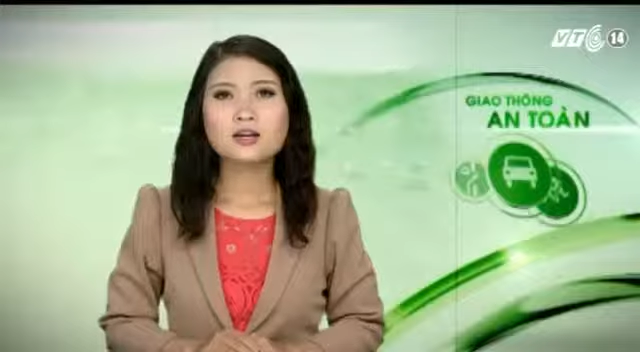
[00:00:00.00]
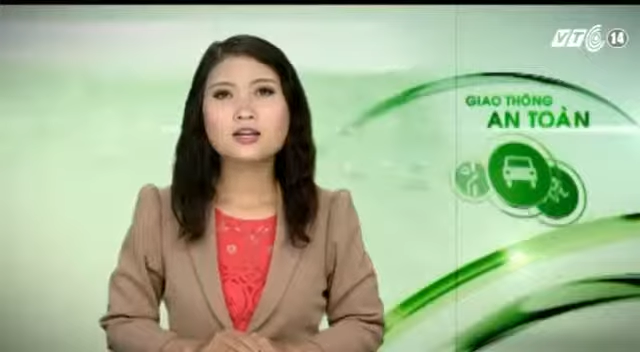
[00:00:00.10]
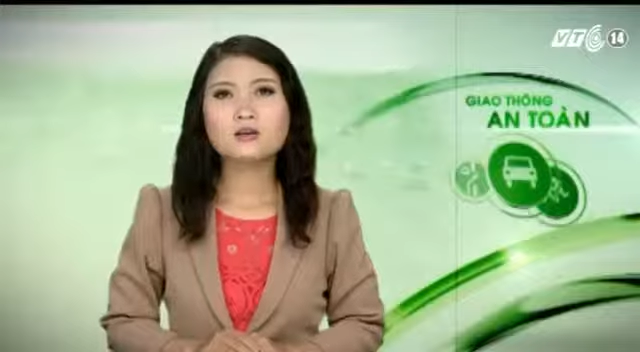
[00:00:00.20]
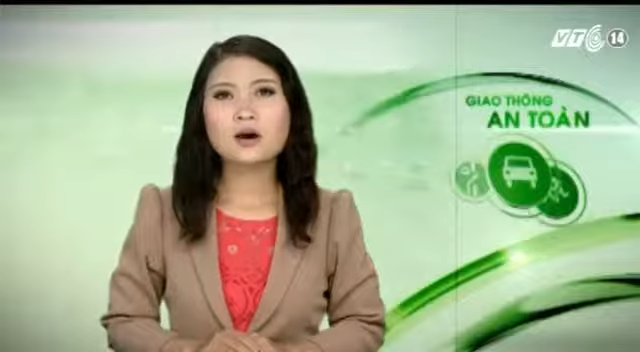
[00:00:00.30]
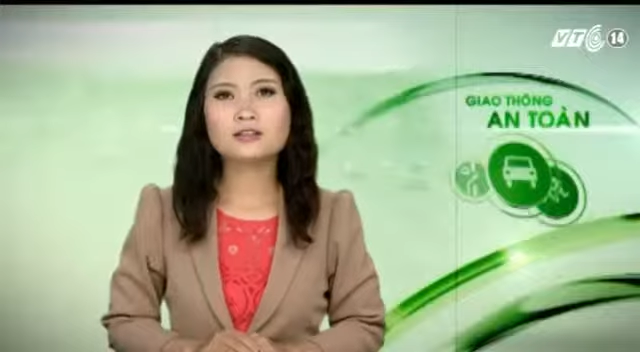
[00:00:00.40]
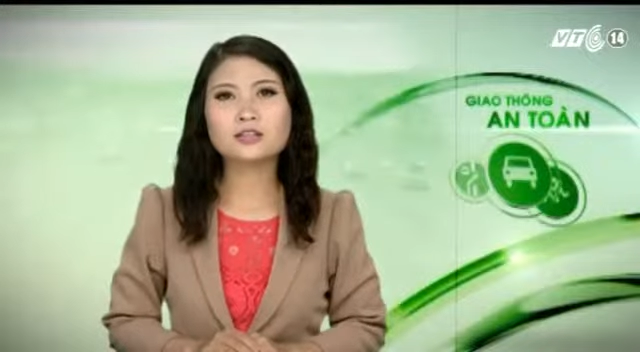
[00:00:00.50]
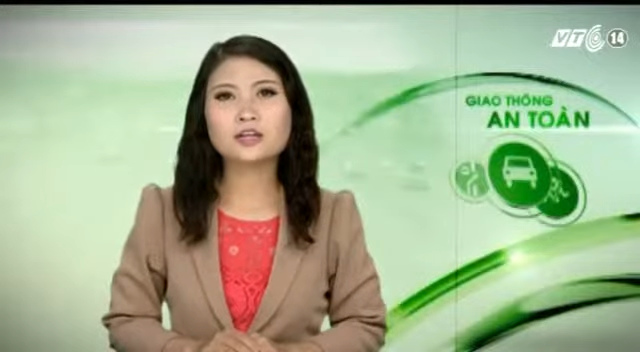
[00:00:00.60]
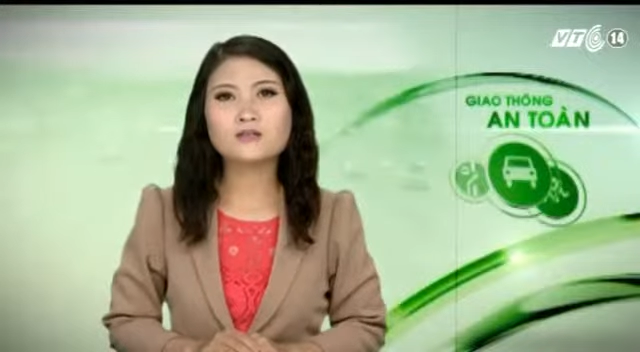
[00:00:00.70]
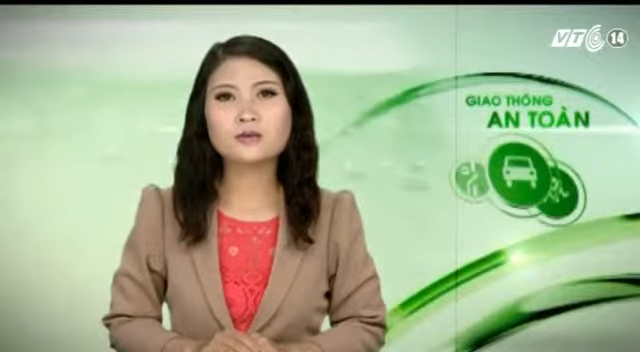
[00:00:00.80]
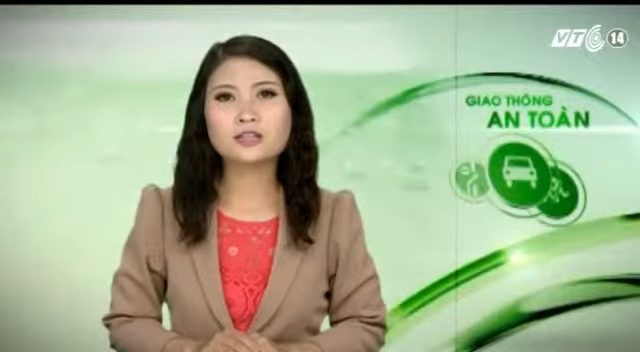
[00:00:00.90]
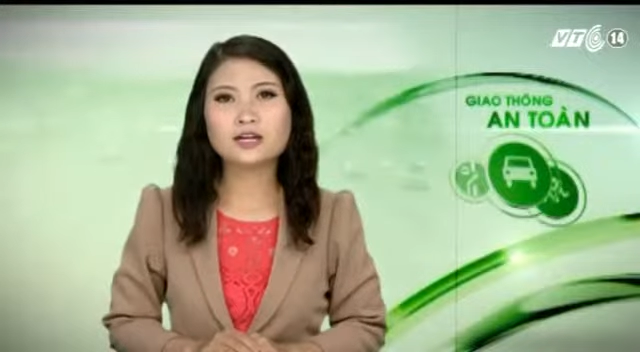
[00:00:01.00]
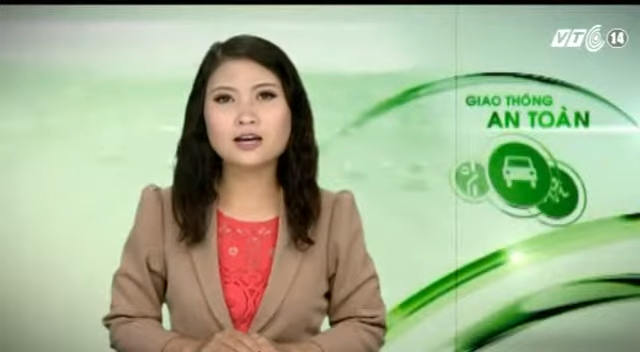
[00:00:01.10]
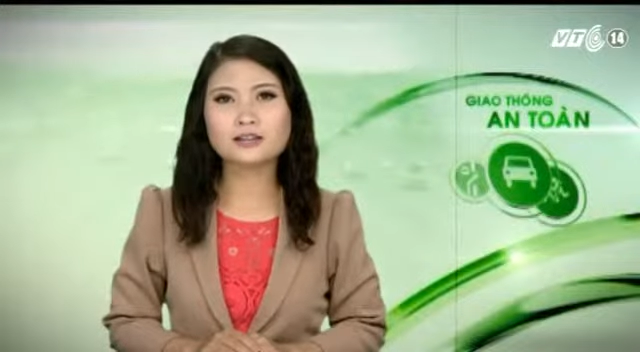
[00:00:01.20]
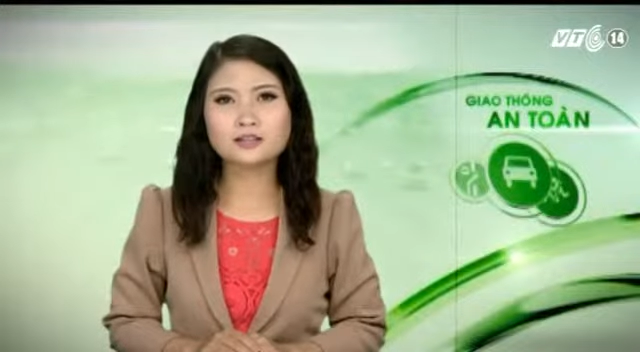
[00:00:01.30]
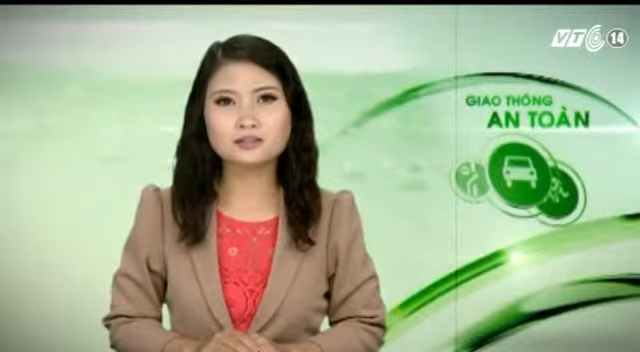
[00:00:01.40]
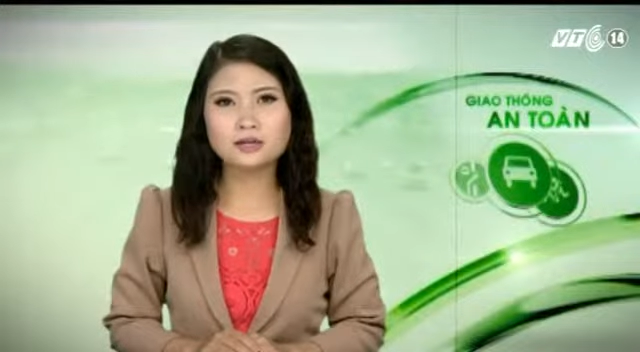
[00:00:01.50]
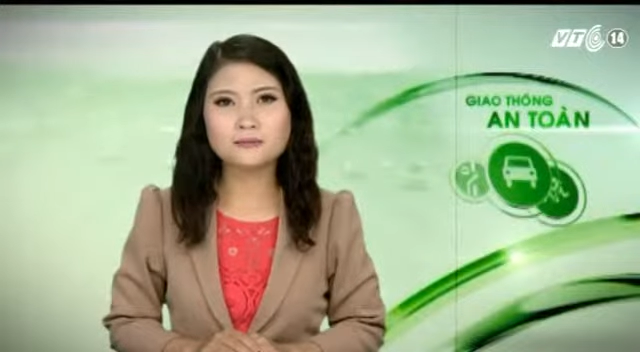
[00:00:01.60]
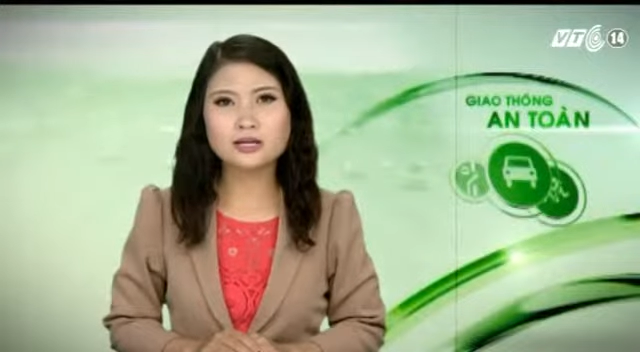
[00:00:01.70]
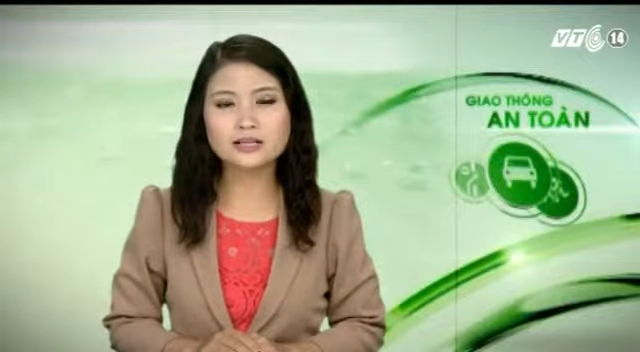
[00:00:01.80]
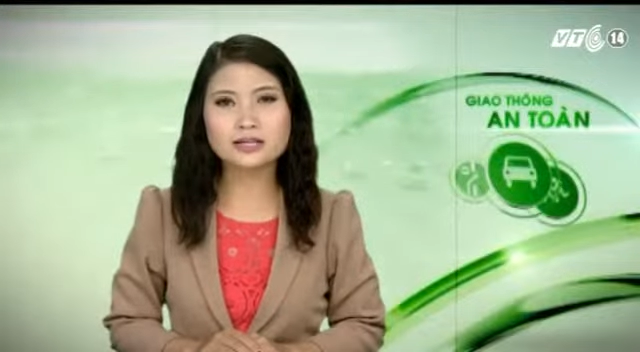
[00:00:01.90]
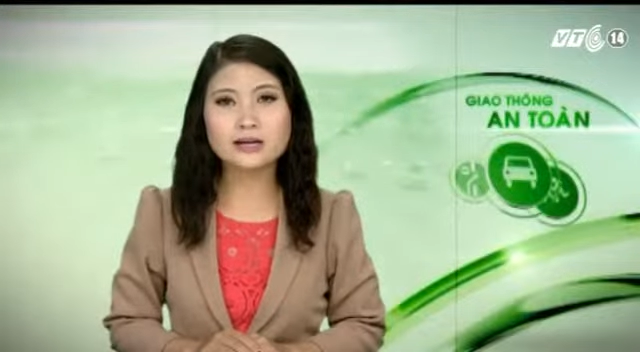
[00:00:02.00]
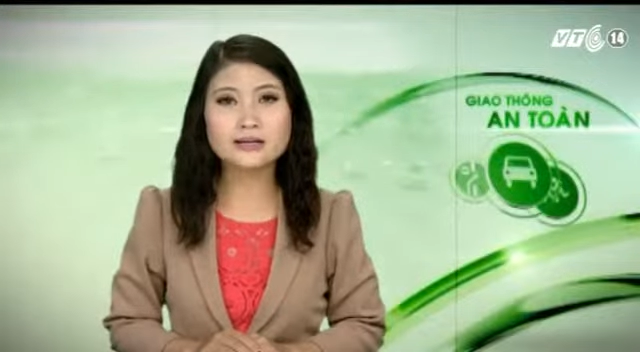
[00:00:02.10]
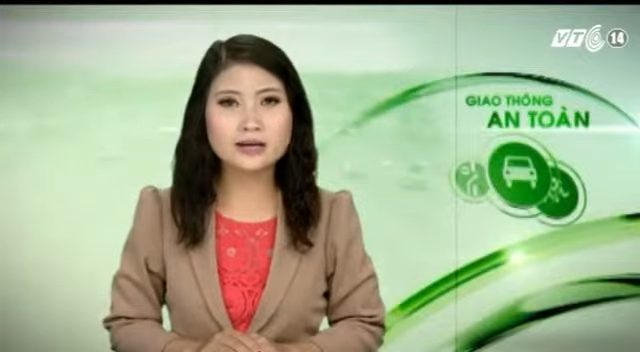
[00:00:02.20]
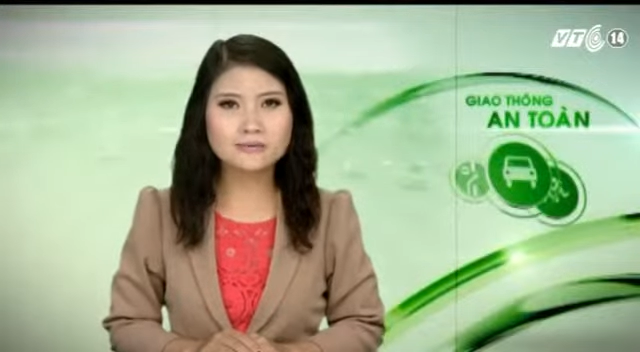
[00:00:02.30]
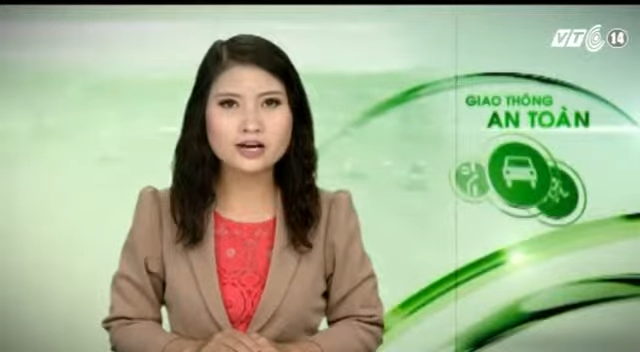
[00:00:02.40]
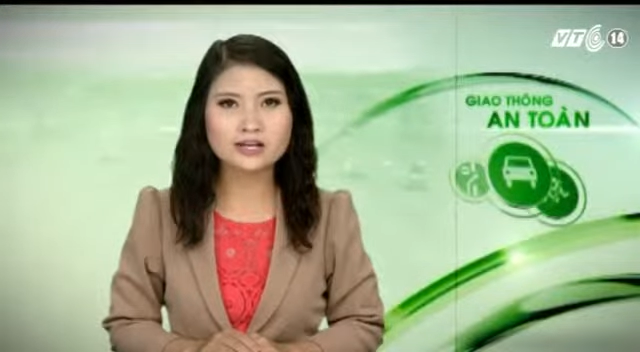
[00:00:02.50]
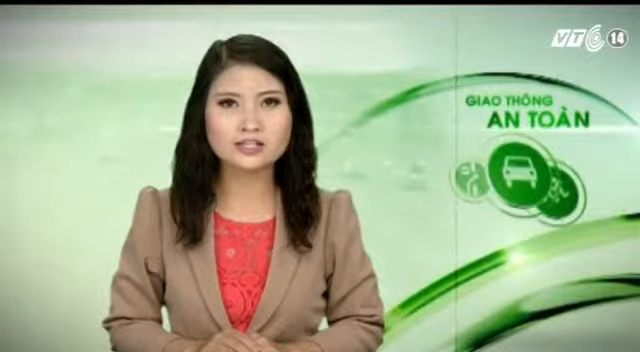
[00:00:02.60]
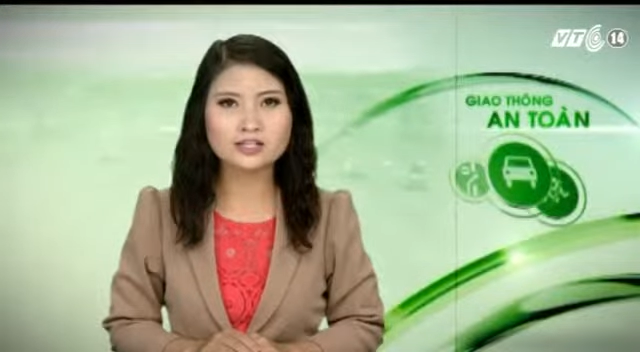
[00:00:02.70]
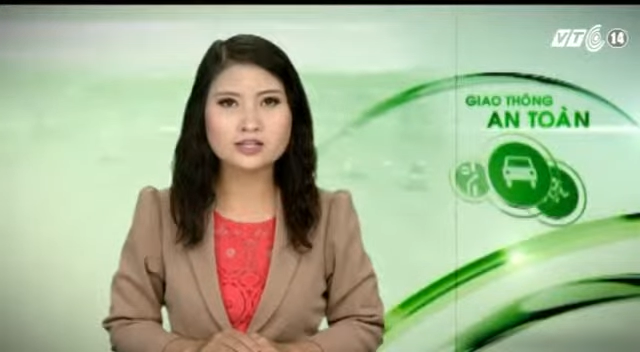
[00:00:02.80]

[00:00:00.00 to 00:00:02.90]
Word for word: Liên quan tới vụ tai nạn thương tâm cách đây năm ngày